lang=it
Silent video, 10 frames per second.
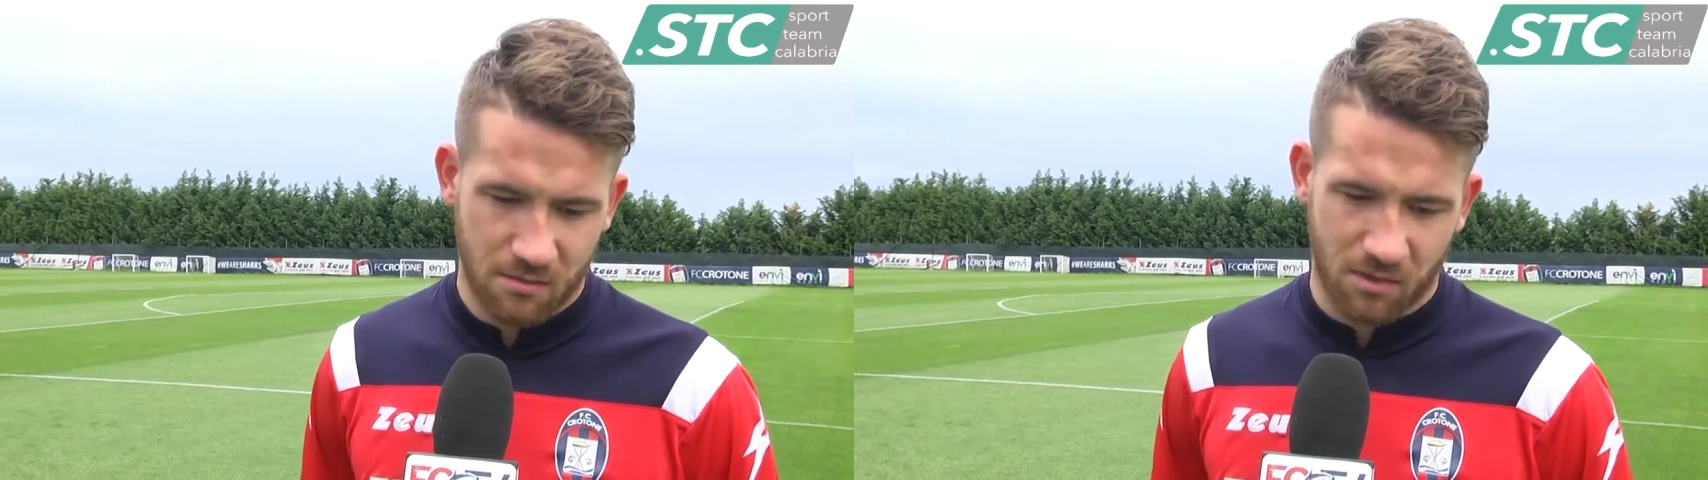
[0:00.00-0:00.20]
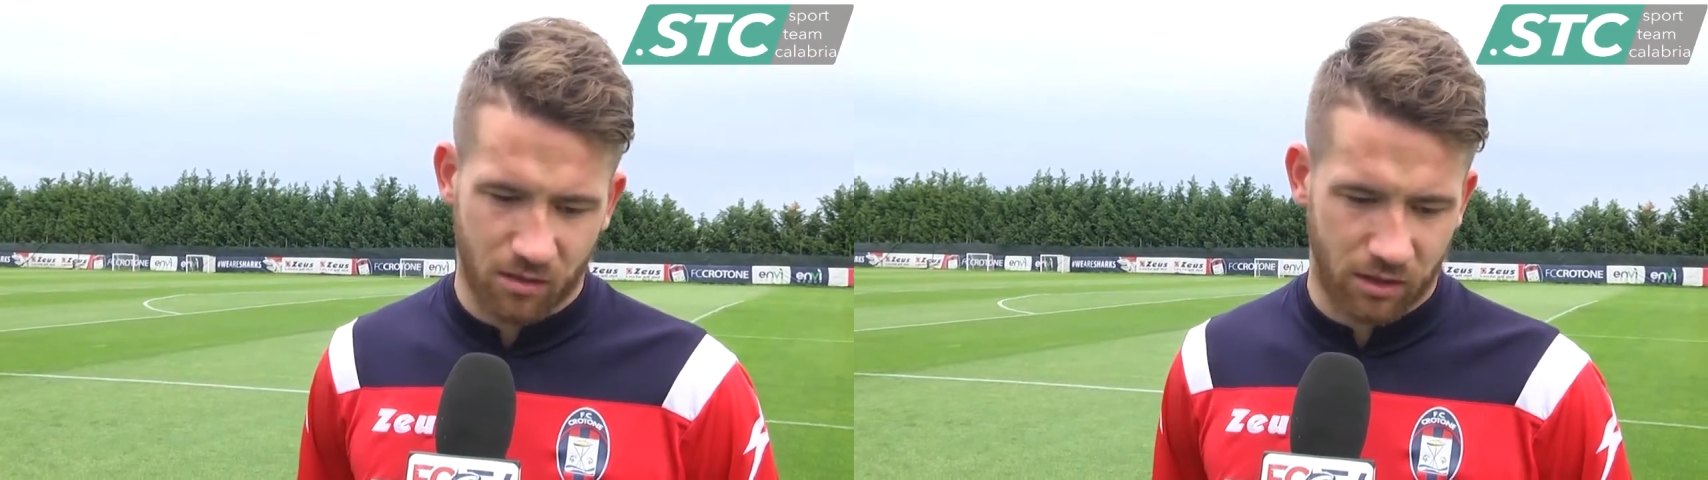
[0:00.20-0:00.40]

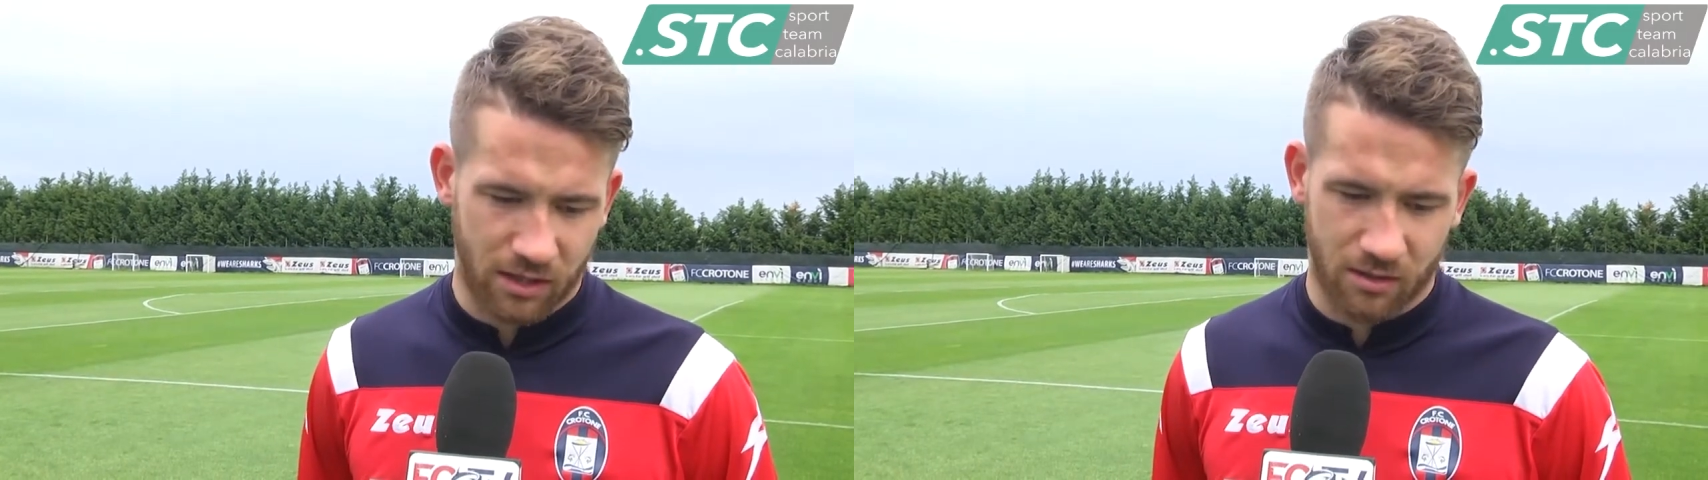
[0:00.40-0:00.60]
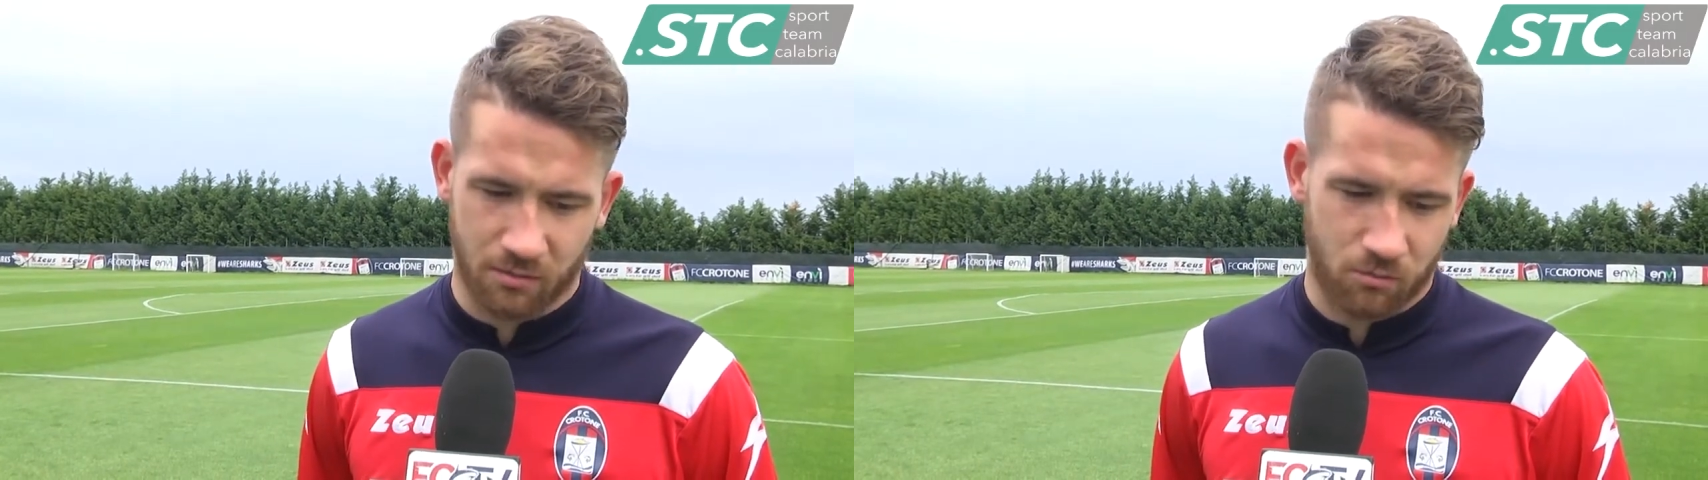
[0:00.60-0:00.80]
ma
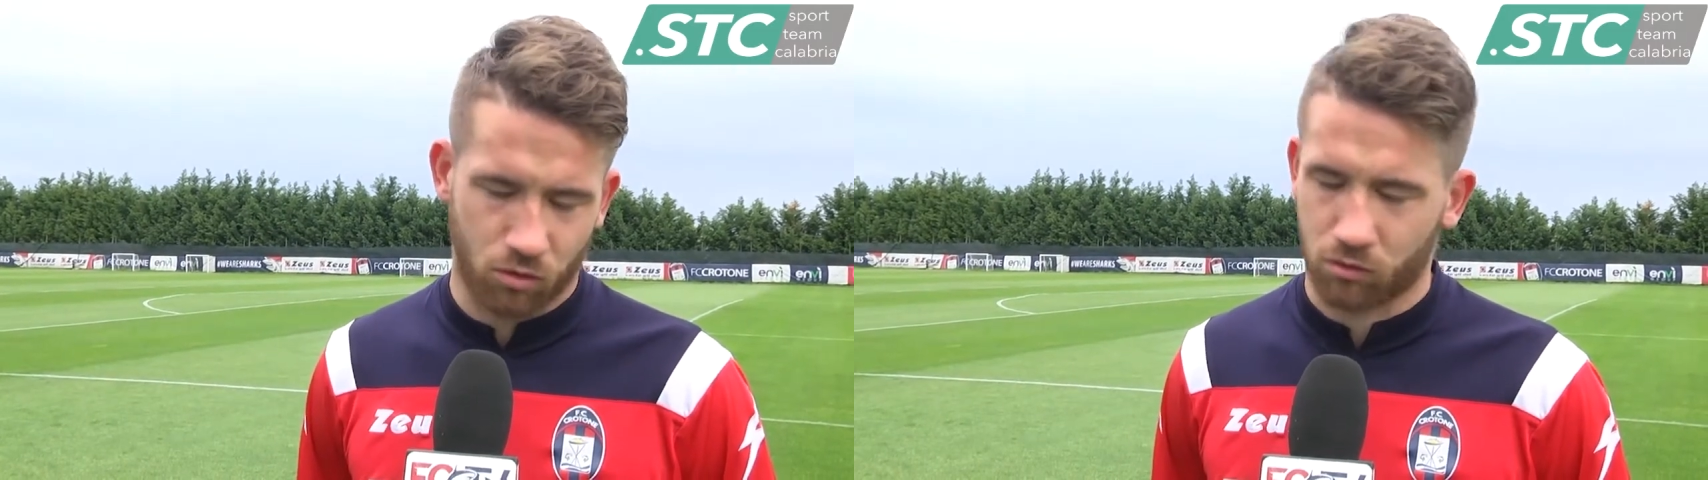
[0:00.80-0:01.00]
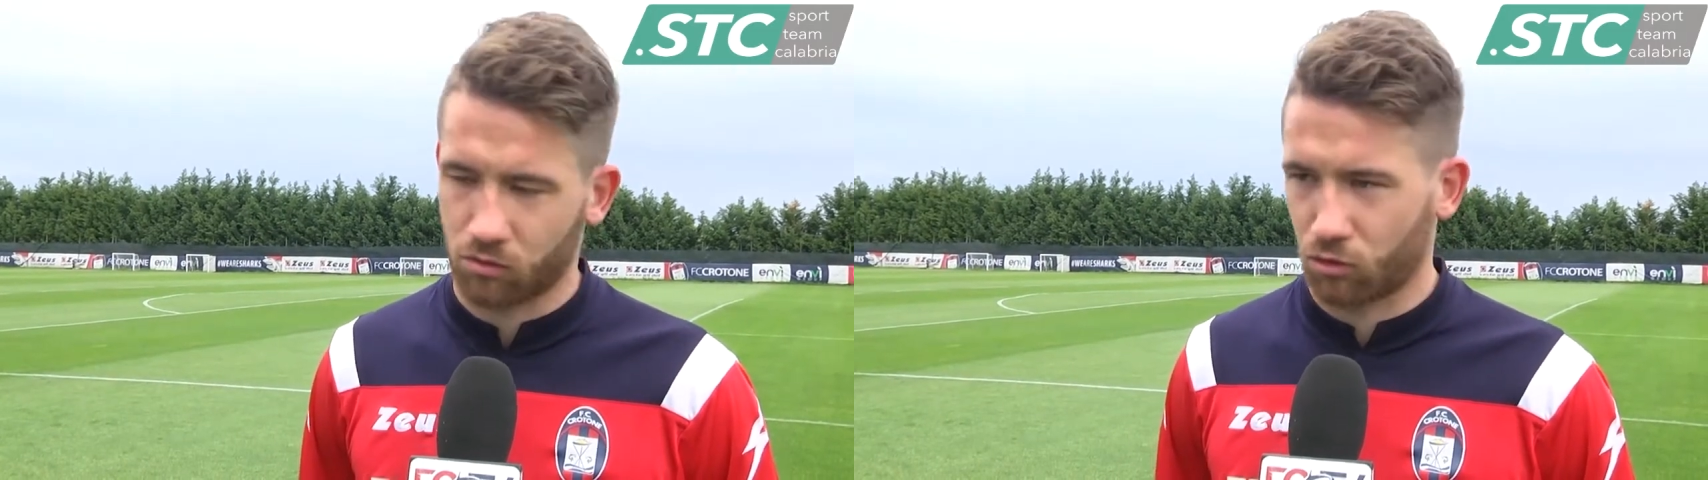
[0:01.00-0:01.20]
ora è
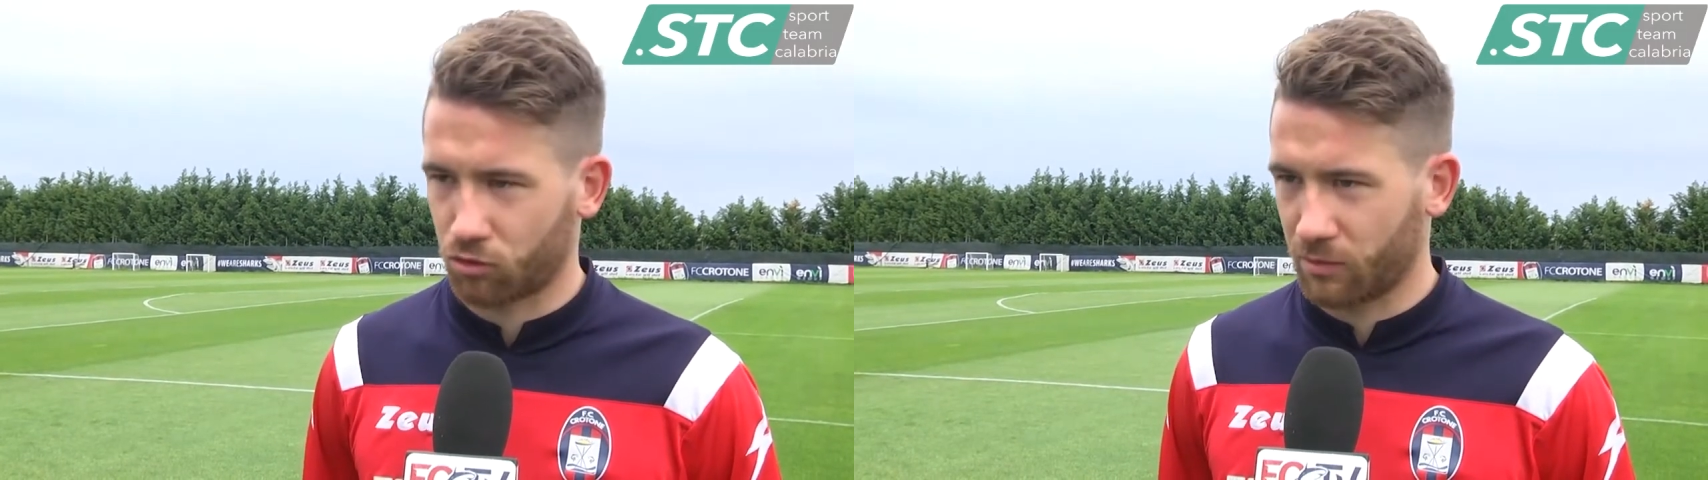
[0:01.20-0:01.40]
molto molto